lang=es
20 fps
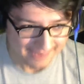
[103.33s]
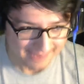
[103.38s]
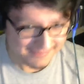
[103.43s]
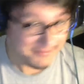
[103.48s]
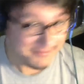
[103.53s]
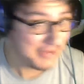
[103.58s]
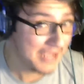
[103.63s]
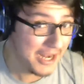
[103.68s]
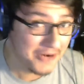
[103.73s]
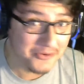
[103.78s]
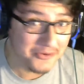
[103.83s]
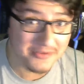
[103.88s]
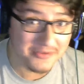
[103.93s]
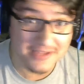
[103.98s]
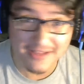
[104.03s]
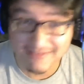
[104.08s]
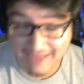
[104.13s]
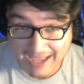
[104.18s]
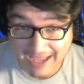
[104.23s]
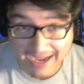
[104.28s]
¿Se imaginan
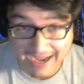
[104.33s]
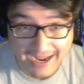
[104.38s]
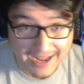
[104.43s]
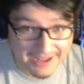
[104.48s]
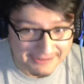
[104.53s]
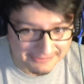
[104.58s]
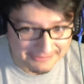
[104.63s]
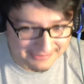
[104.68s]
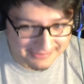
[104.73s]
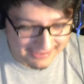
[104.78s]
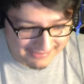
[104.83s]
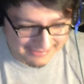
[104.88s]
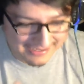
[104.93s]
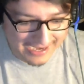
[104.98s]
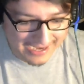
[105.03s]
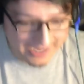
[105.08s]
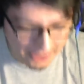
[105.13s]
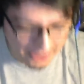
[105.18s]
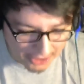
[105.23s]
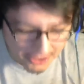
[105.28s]
ustedes que haga eso? O sea, sería
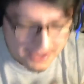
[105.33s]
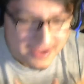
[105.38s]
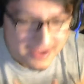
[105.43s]
algo